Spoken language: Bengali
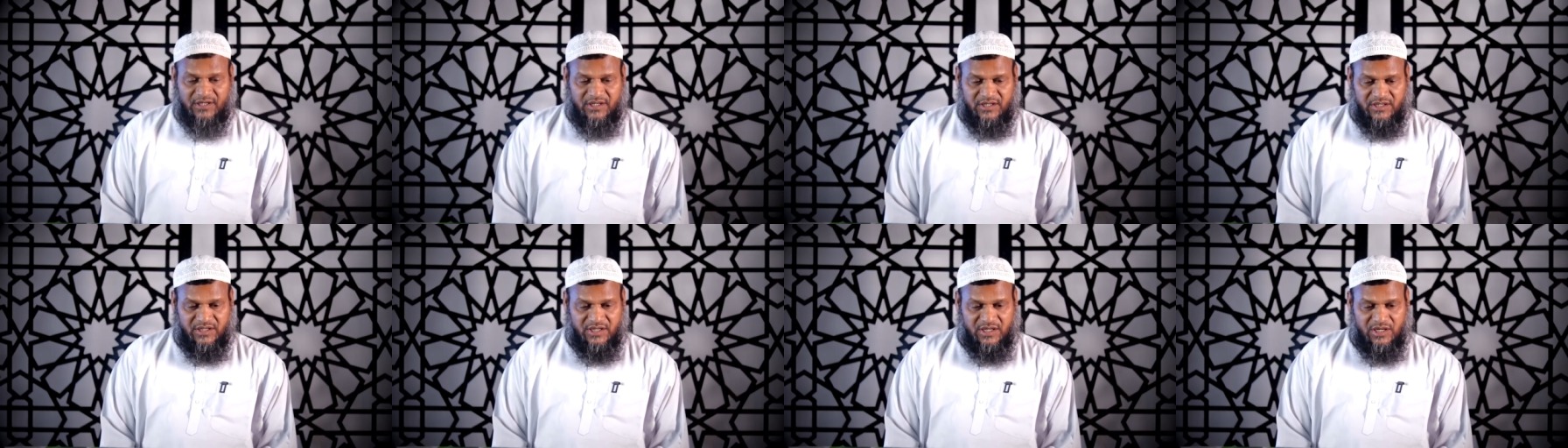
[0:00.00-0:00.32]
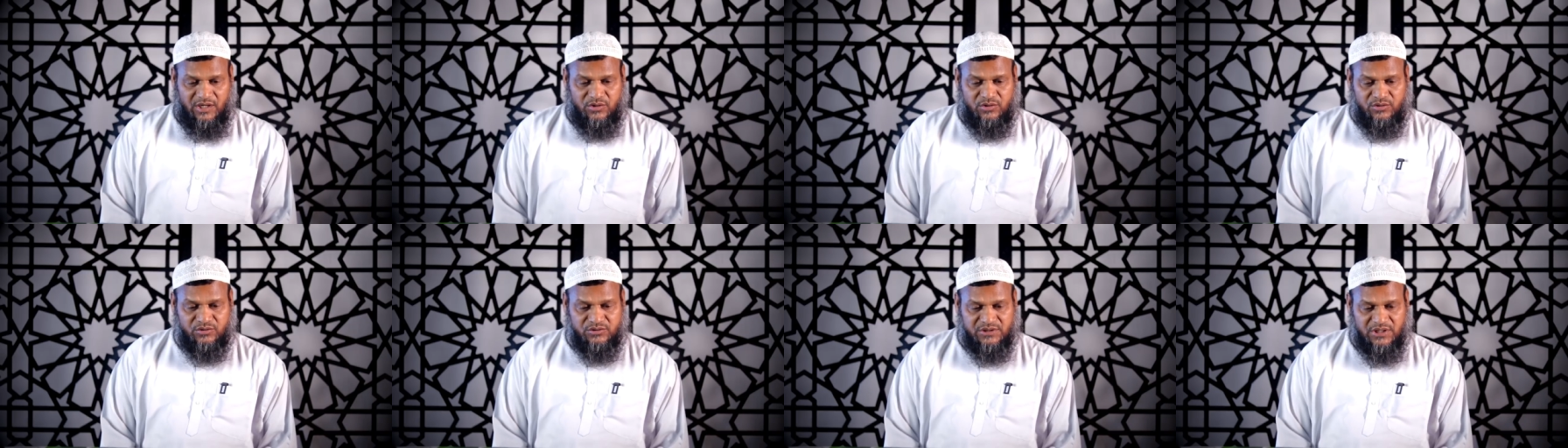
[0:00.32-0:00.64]

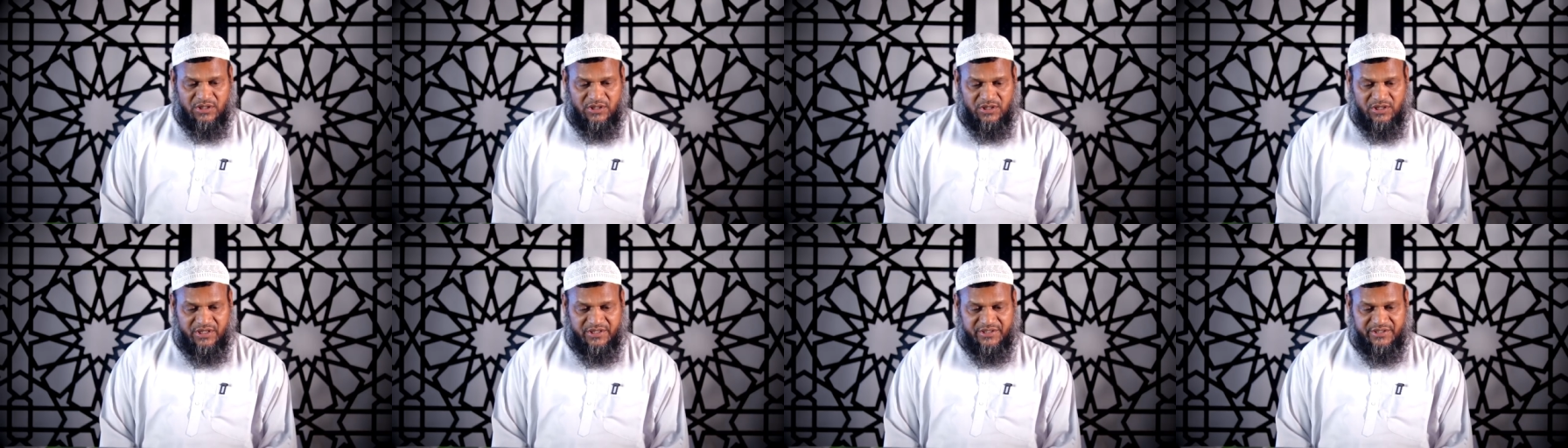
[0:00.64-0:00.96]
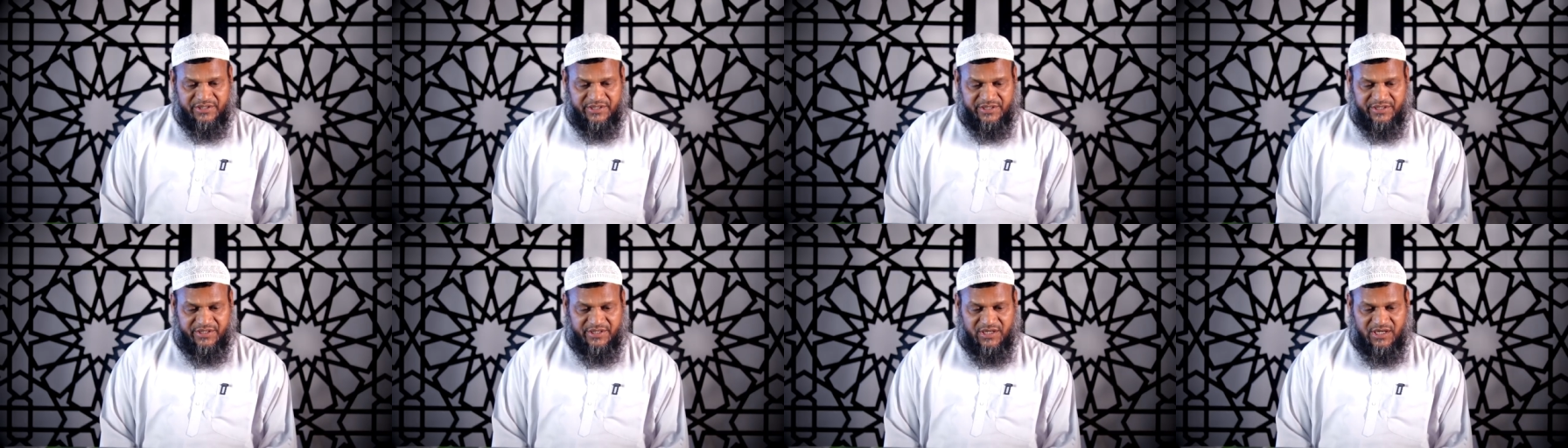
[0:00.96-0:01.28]
আল্লাহ তালার
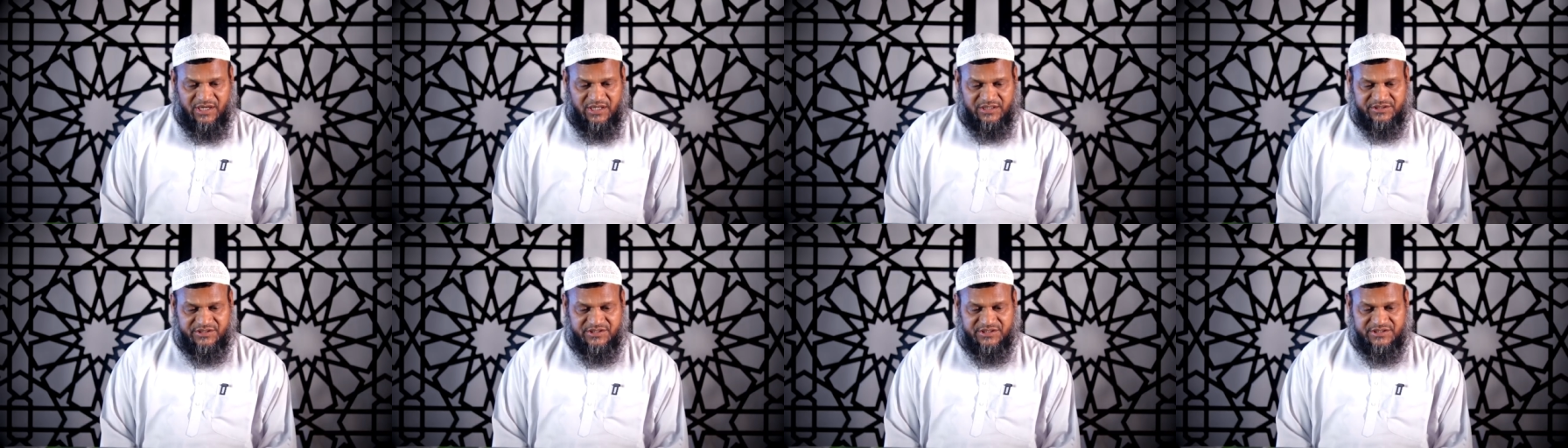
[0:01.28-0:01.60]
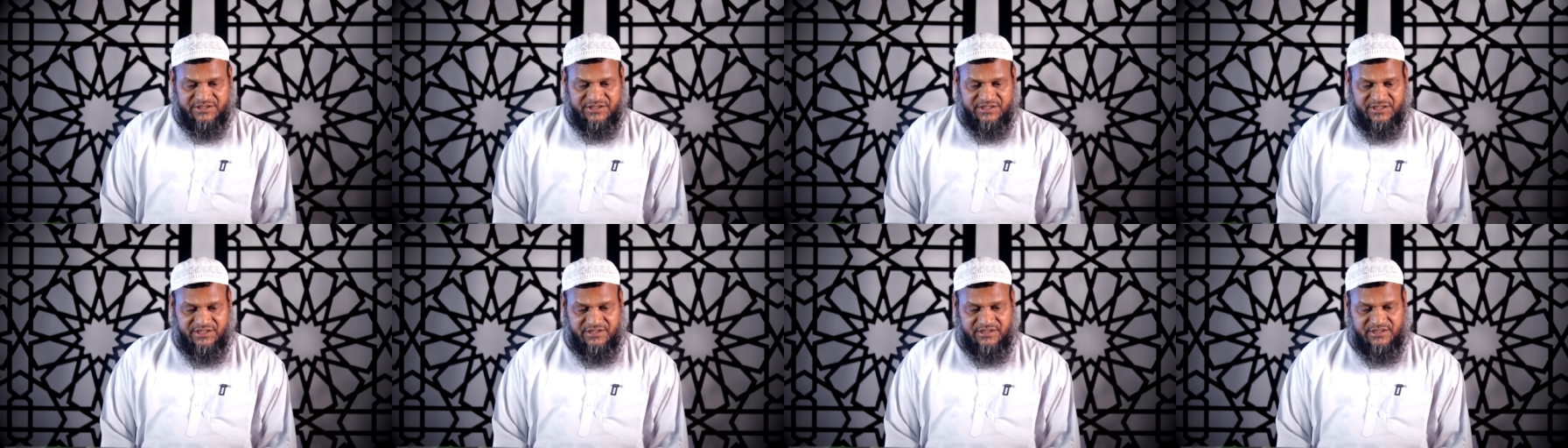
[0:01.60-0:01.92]
এ
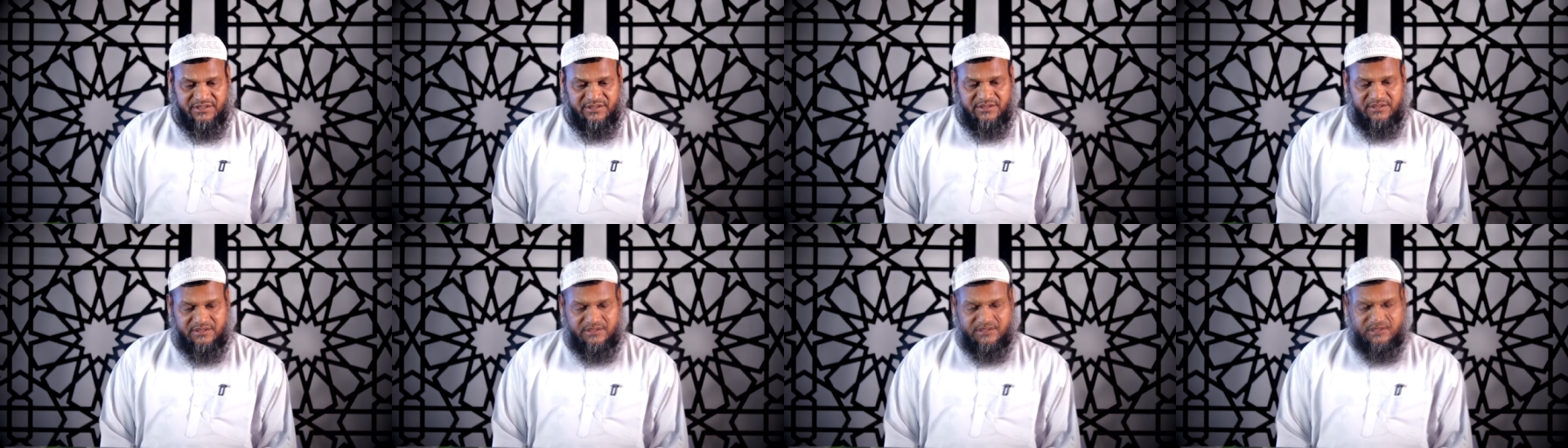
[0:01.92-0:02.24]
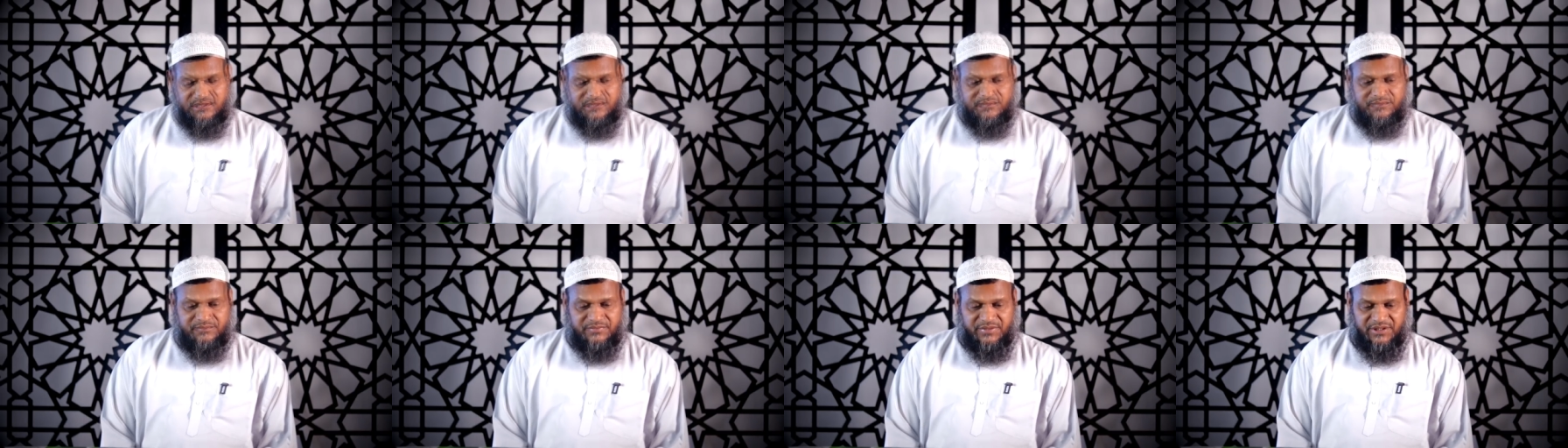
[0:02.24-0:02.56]
আদেশের
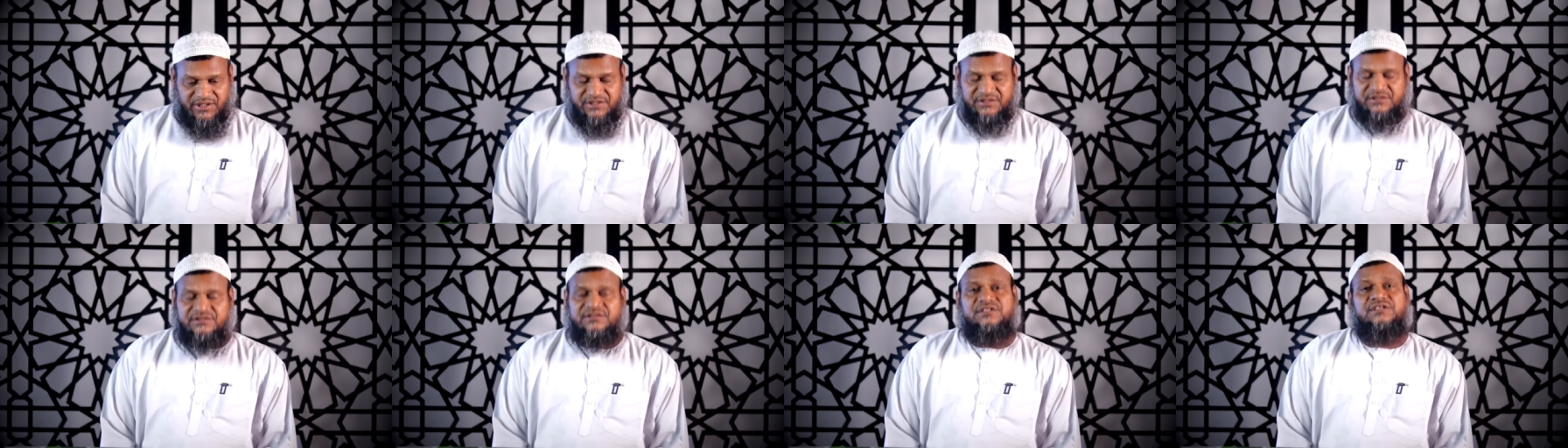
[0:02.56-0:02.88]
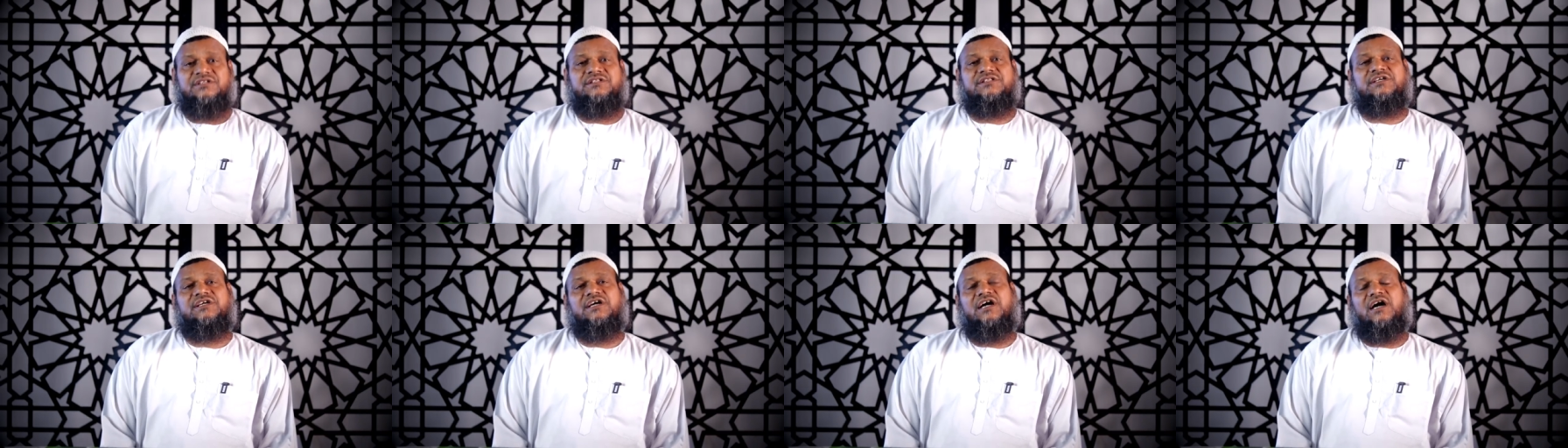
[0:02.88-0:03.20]

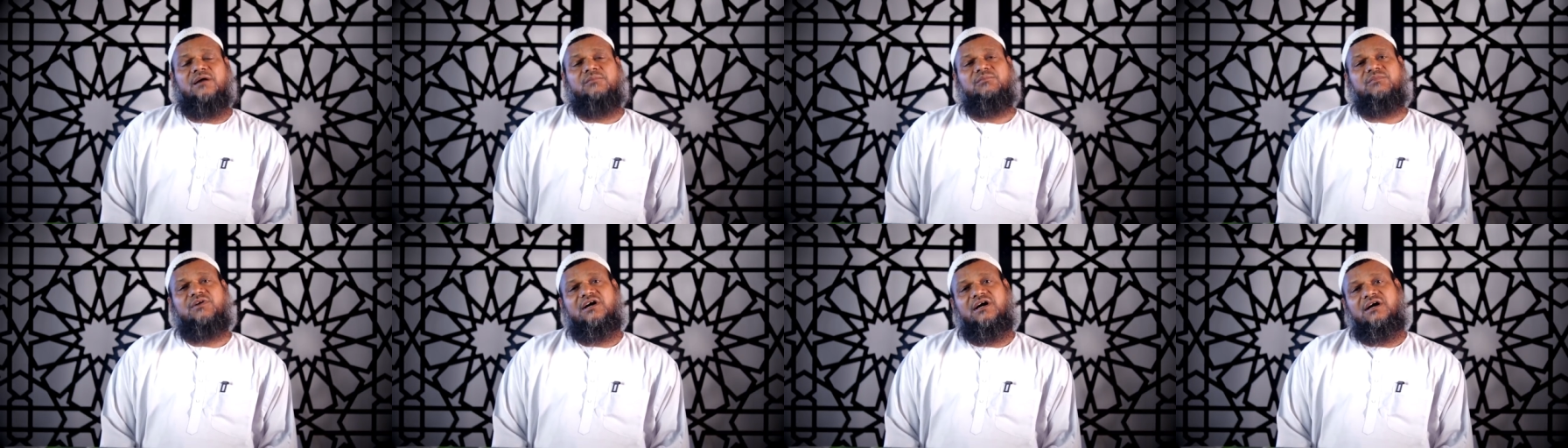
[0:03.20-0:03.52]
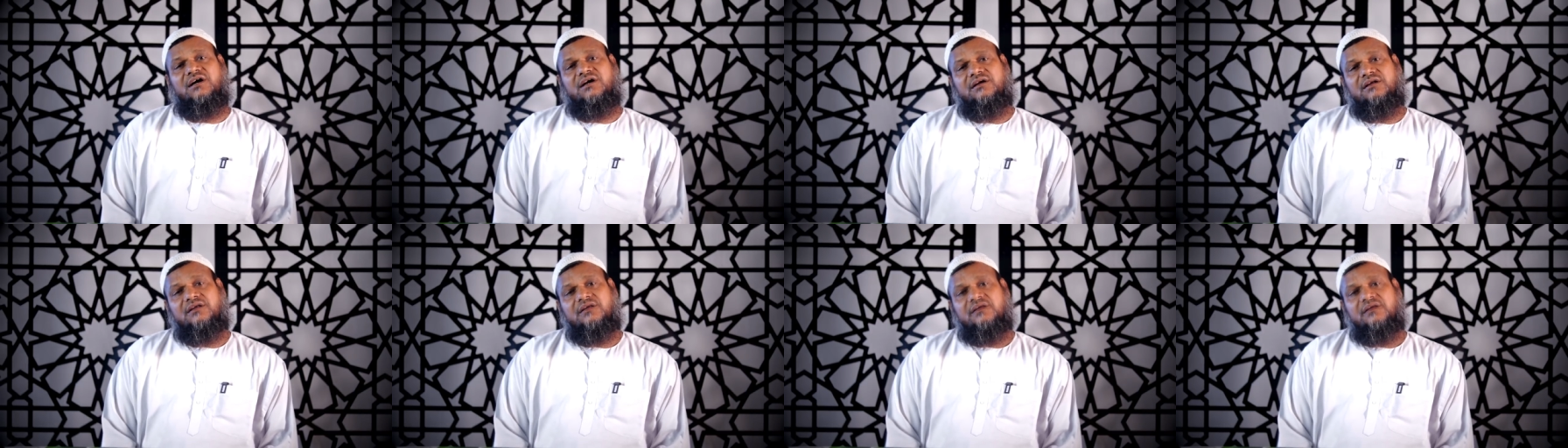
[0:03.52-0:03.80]
ভিত্তিতে আমরা